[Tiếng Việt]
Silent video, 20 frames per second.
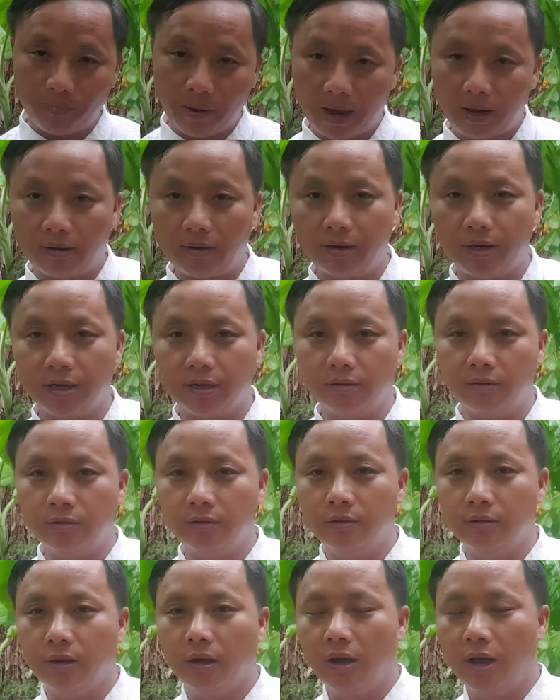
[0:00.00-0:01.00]
bác con nè
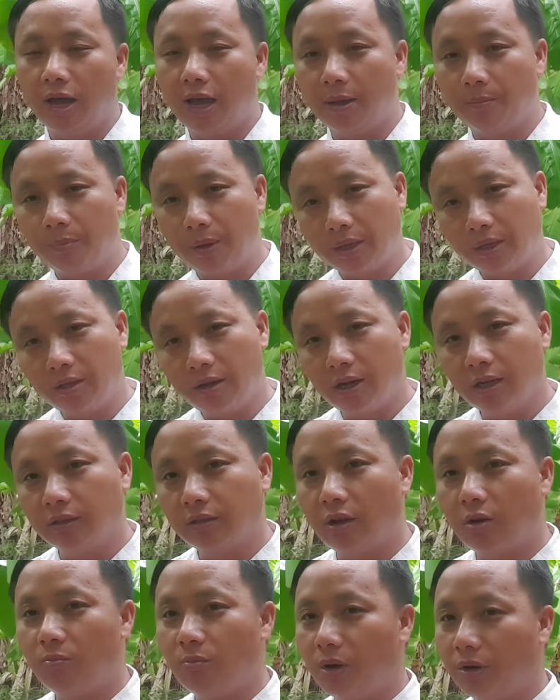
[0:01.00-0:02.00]
ư ai biết thưa li
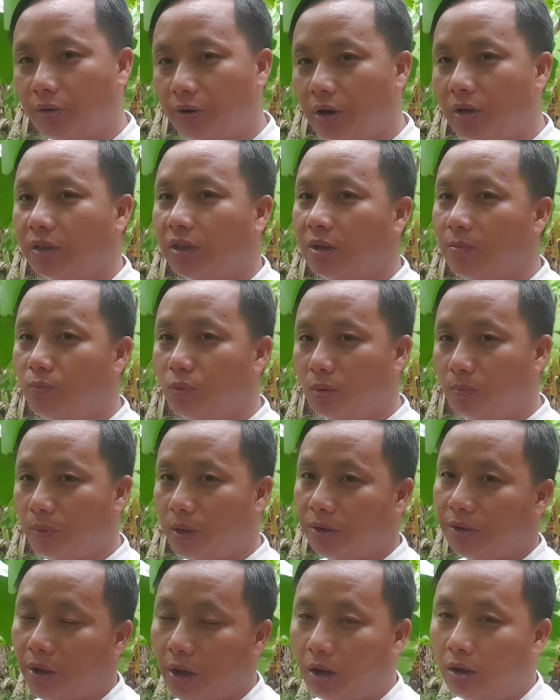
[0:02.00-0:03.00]
tàu món nọ thêm mua
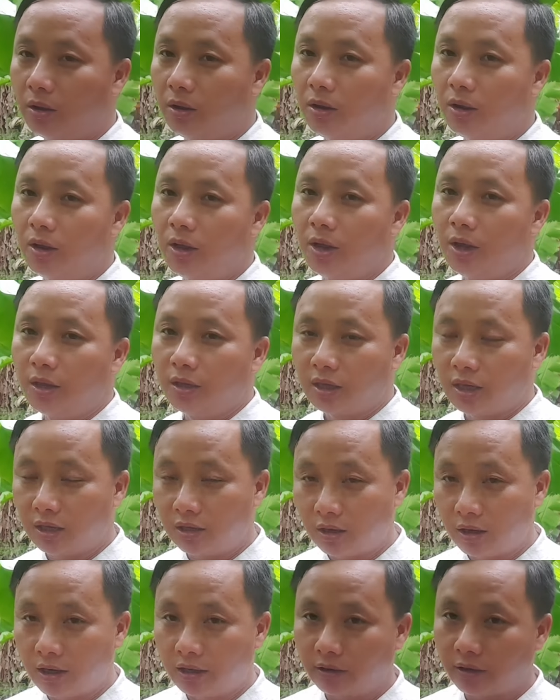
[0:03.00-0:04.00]
món nọ chỉ
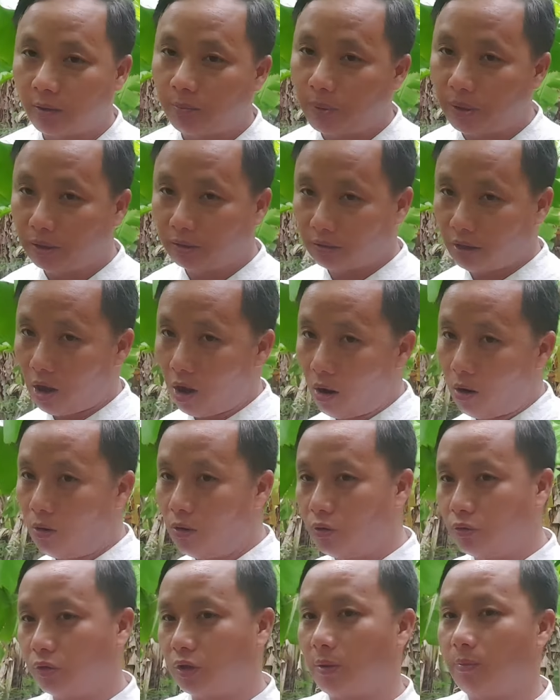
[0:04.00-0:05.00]
giờ lên tập phanh
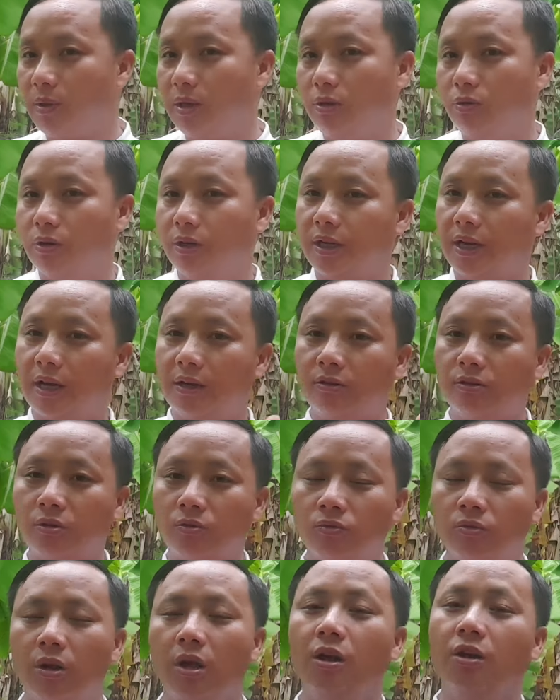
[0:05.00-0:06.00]
thâu cho mình nhuận đạn
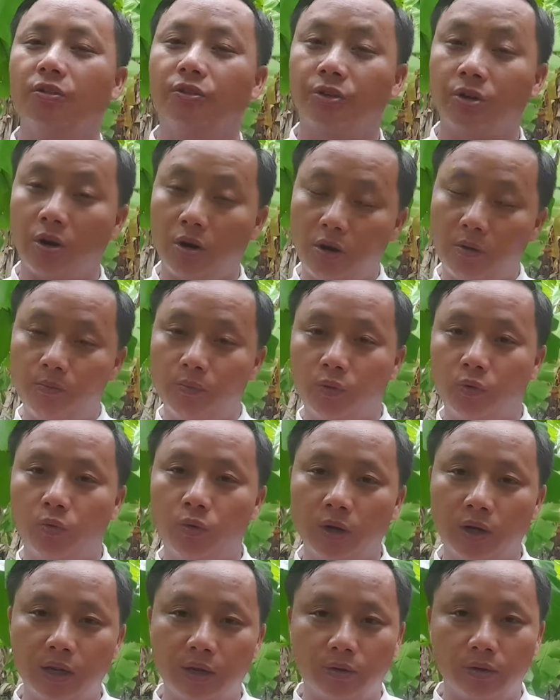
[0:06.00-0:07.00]
trong đó là một ô
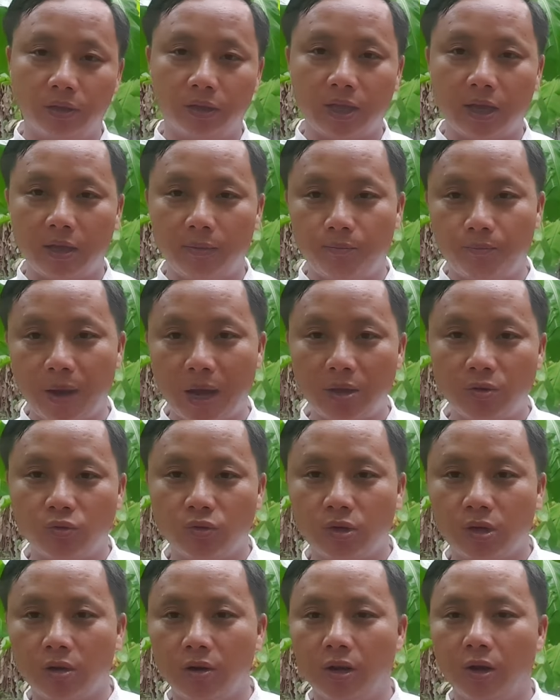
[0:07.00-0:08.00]
liu tê ba dù
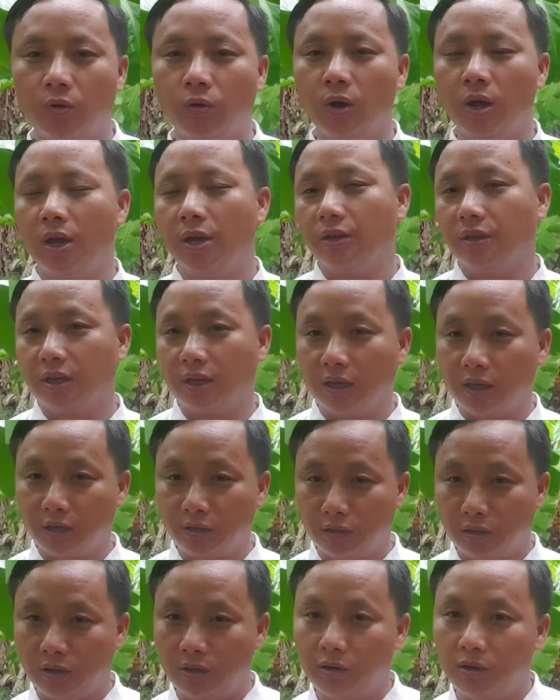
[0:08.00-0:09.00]
cho lâu chị
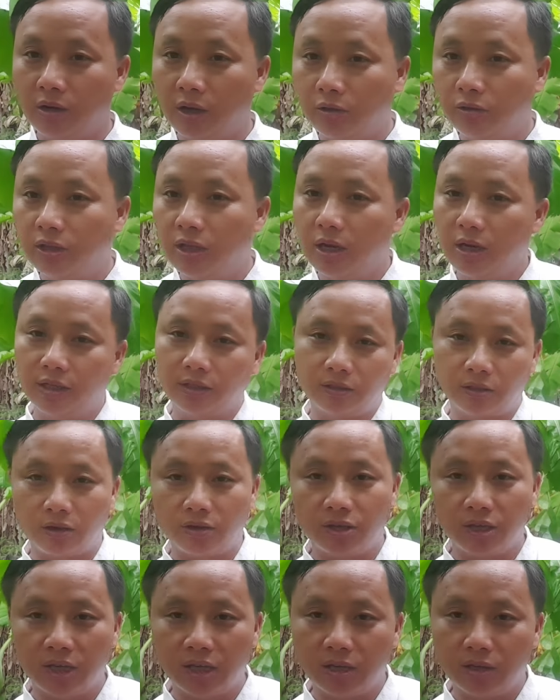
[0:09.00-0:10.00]
lỡ thiết lý cho
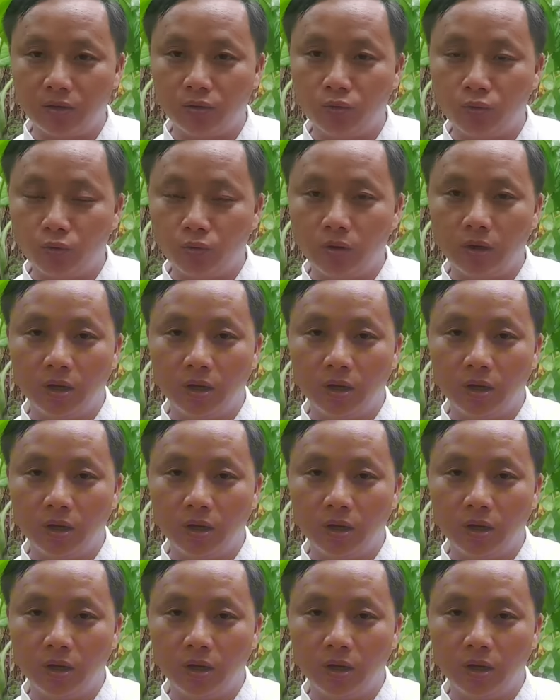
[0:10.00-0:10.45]
nhẹ dụ